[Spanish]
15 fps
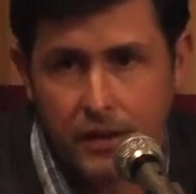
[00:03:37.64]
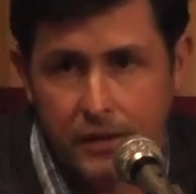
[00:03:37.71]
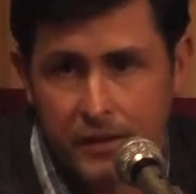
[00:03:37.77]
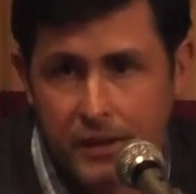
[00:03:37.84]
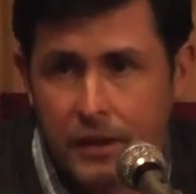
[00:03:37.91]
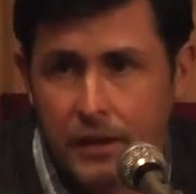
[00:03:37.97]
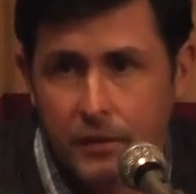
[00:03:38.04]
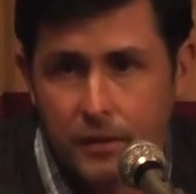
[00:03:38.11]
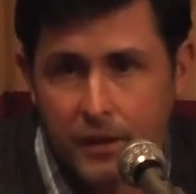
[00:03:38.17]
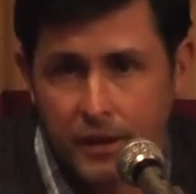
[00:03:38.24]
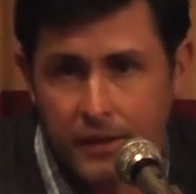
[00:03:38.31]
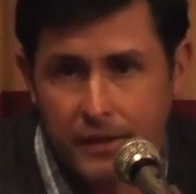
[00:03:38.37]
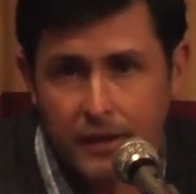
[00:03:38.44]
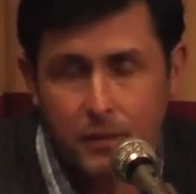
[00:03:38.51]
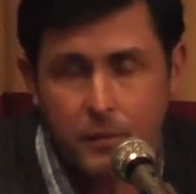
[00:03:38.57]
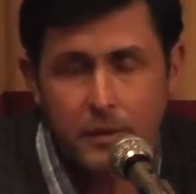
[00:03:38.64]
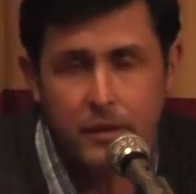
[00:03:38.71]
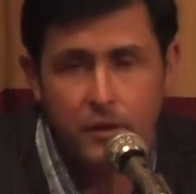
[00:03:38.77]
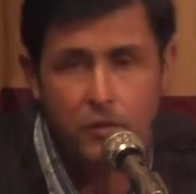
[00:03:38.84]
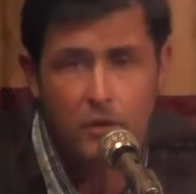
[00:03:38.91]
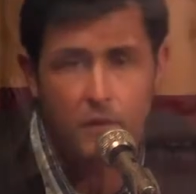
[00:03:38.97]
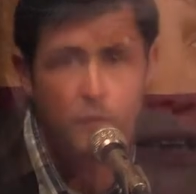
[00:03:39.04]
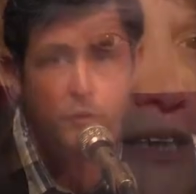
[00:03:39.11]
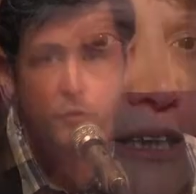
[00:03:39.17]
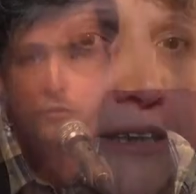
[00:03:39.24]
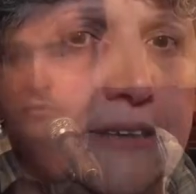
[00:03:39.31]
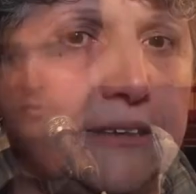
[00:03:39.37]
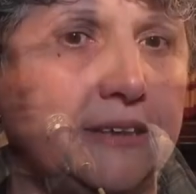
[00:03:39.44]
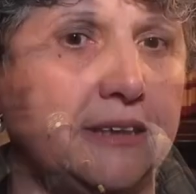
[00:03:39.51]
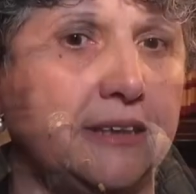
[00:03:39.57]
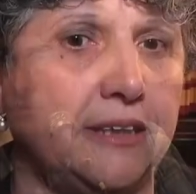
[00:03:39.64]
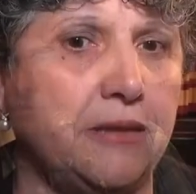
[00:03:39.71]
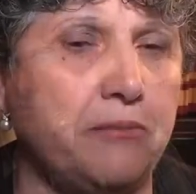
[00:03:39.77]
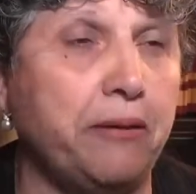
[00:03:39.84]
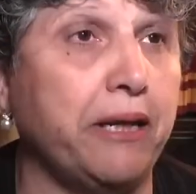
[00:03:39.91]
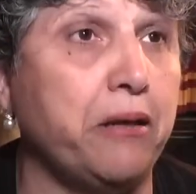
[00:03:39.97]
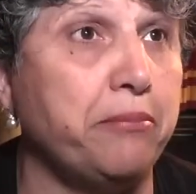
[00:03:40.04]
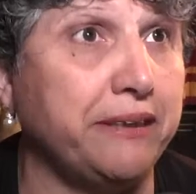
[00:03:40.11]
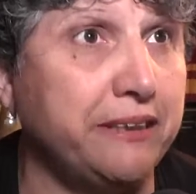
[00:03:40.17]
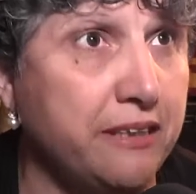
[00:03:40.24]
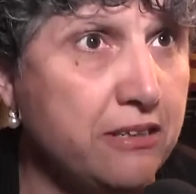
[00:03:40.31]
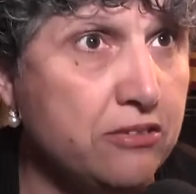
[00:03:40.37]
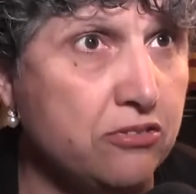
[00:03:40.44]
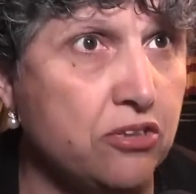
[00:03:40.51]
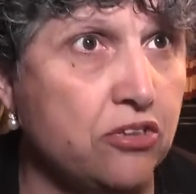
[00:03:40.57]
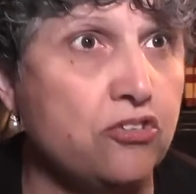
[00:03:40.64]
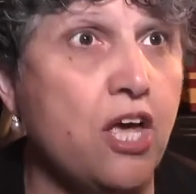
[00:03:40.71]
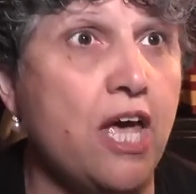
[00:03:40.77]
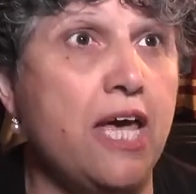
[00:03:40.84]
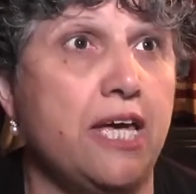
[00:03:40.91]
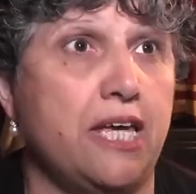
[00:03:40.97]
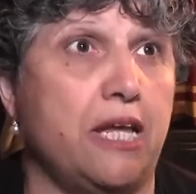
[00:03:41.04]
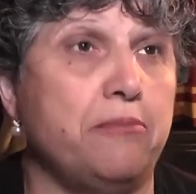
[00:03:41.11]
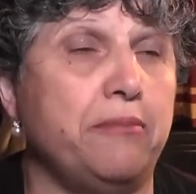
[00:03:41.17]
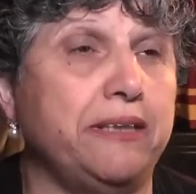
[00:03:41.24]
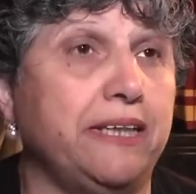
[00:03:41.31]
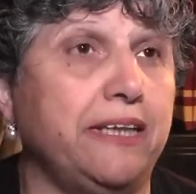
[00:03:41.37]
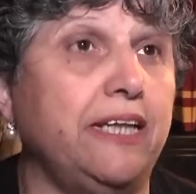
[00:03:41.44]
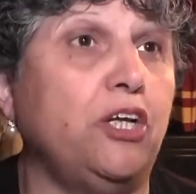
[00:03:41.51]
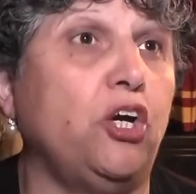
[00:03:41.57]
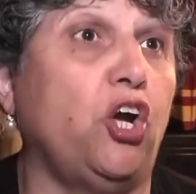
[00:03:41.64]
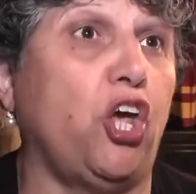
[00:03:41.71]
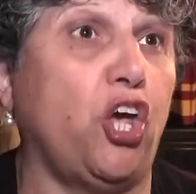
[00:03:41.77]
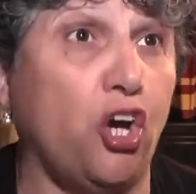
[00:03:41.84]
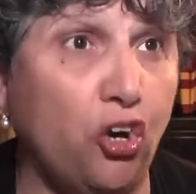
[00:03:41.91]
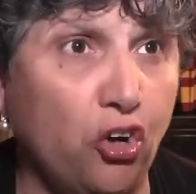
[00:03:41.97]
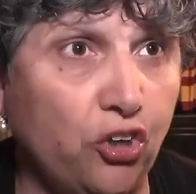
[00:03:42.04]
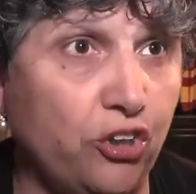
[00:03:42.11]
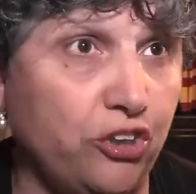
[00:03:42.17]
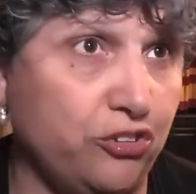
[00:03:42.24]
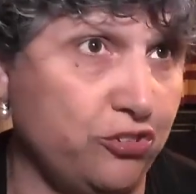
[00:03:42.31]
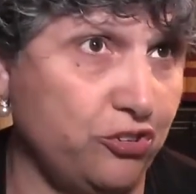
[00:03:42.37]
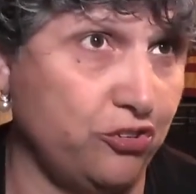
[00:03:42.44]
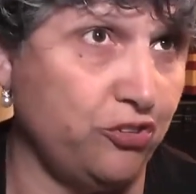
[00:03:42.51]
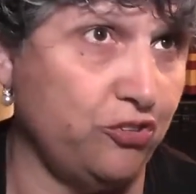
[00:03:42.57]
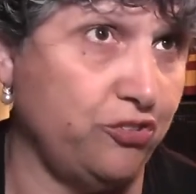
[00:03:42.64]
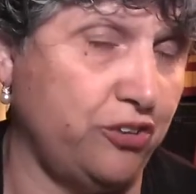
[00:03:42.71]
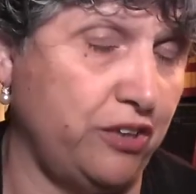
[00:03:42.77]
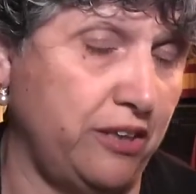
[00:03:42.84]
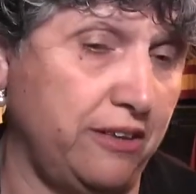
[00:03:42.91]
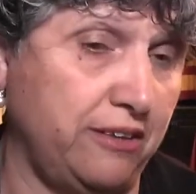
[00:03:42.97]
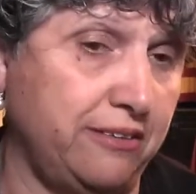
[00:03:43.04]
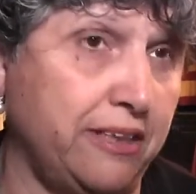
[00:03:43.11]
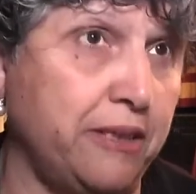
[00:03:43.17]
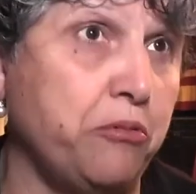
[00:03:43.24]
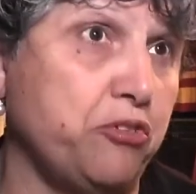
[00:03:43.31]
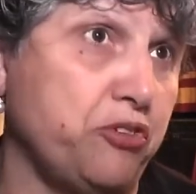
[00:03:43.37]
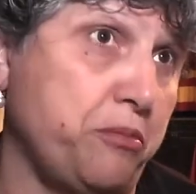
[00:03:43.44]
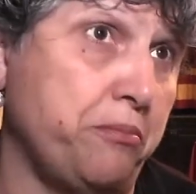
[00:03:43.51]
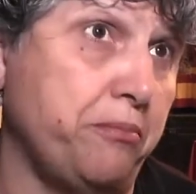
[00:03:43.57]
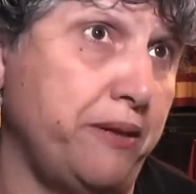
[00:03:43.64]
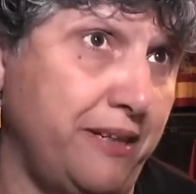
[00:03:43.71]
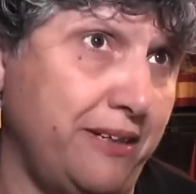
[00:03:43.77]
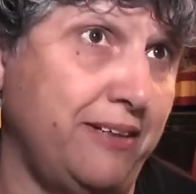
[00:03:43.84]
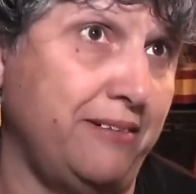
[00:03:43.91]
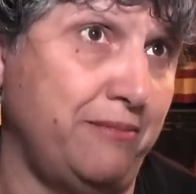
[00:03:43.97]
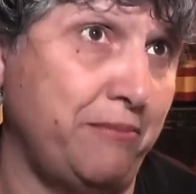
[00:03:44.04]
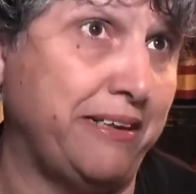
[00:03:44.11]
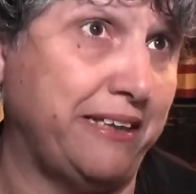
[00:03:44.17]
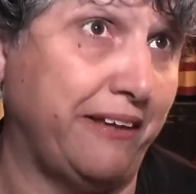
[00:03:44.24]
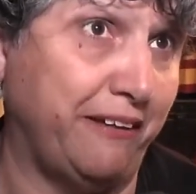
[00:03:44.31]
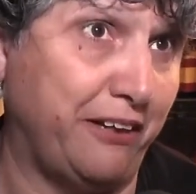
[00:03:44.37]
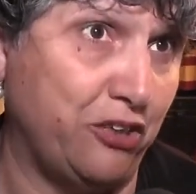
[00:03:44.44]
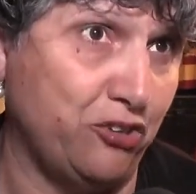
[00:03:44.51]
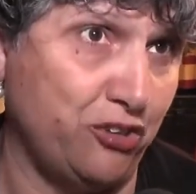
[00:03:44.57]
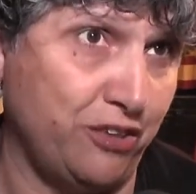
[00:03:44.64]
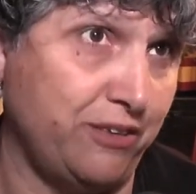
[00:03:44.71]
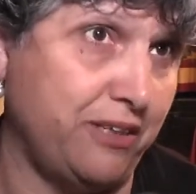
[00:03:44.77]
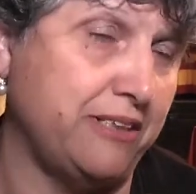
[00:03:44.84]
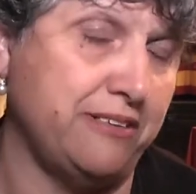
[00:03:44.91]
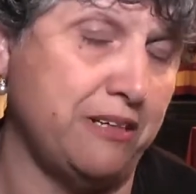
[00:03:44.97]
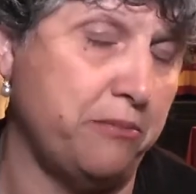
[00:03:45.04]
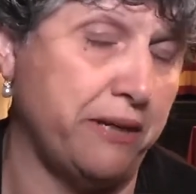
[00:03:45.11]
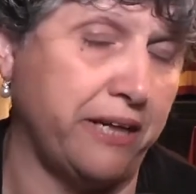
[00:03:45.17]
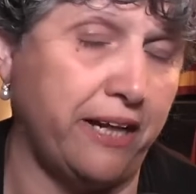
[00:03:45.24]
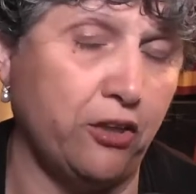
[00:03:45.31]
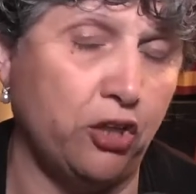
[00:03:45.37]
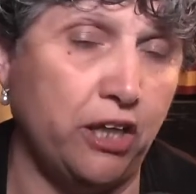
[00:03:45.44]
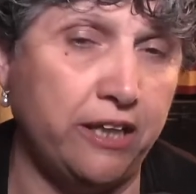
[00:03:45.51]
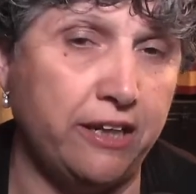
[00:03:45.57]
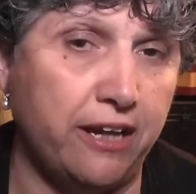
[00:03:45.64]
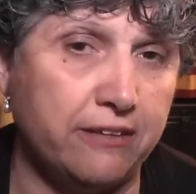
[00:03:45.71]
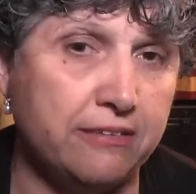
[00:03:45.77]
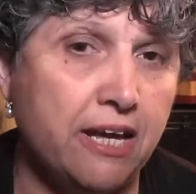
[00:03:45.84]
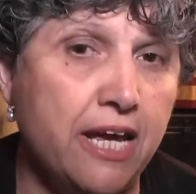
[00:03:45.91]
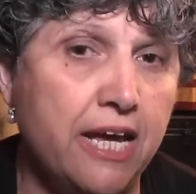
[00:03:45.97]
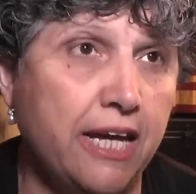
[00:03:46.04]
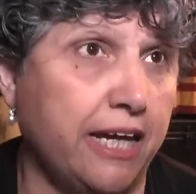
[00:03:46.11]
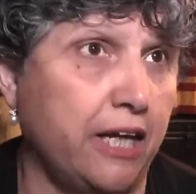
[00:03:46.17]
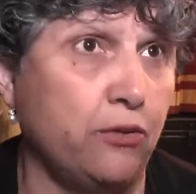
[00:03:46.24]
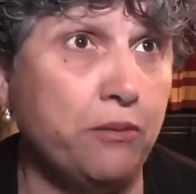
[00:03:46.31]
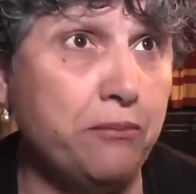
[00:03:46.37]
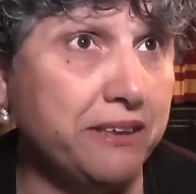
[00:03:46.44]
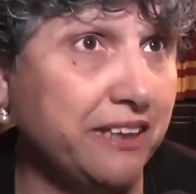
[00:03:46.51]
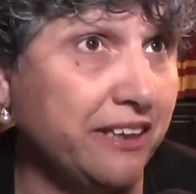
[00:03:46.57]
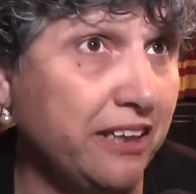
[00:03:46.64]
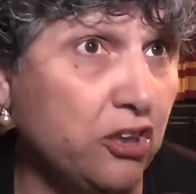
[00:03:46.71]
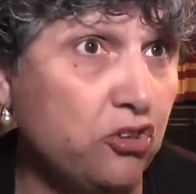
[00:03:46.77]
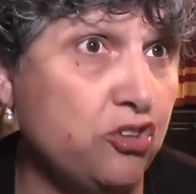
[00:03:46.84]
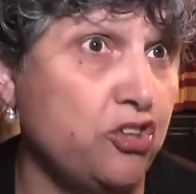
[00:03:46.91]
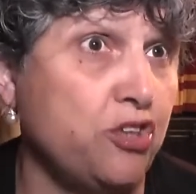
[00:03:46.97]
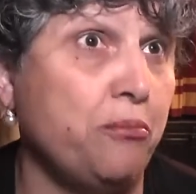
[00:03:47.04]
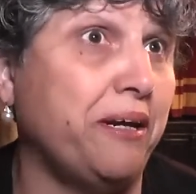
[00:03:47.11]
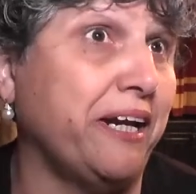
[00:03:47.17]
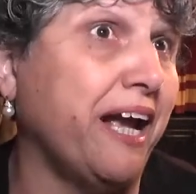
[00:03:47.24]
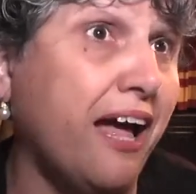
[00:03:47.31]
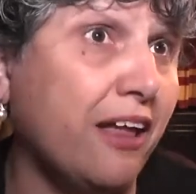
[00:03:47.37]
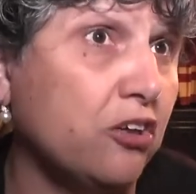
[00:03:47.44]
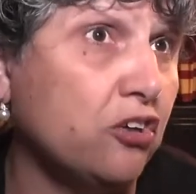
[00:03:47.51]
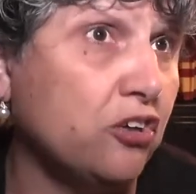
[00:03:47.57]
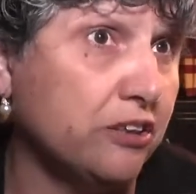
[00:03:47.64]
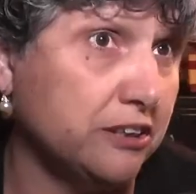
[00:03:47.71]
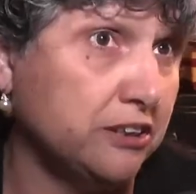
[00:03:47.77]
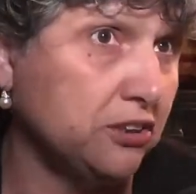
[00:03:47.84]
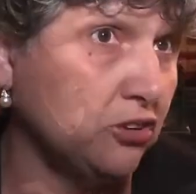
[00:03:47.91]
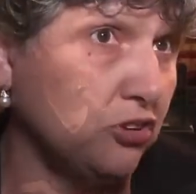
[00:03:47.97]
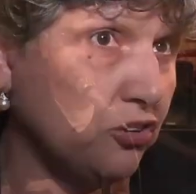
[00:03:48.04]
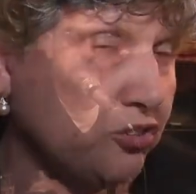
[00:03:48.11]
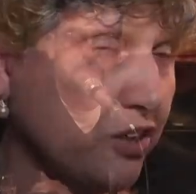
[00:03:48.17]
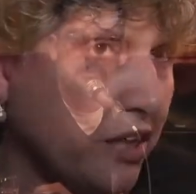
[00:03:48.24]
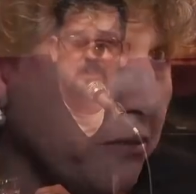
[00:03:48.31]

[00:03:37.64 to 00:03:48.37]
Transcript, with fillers: después estuvieron en este, Parque Patricios y el Mataderos que hoy nosotros eh, tenemos en, Mataderos, eh, que es el mercado de Liniers, que no es matadero sino mercado, que solo se